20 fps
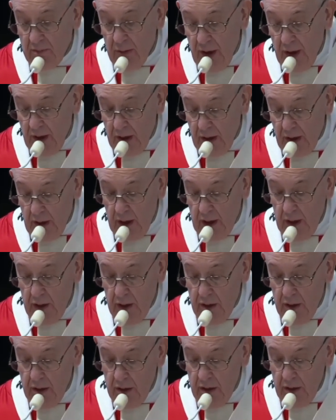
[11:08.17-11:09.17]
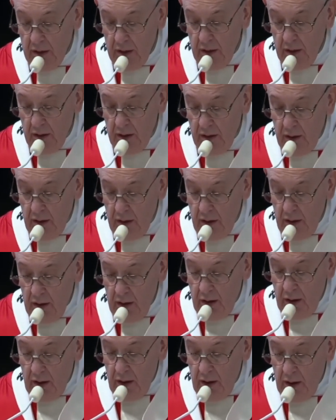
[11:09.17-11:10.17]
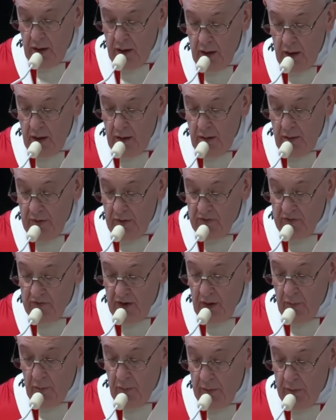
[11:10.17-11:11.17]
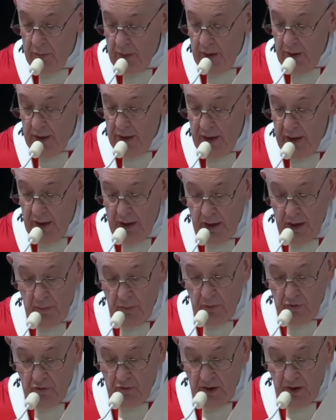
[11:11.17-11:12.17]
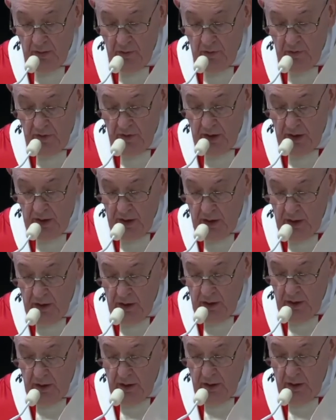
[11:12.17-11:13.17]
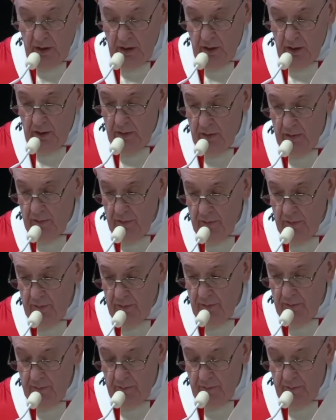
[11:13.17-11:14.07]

pensemos tanto en lo que nos falta, sino en el bien que podemos hacer.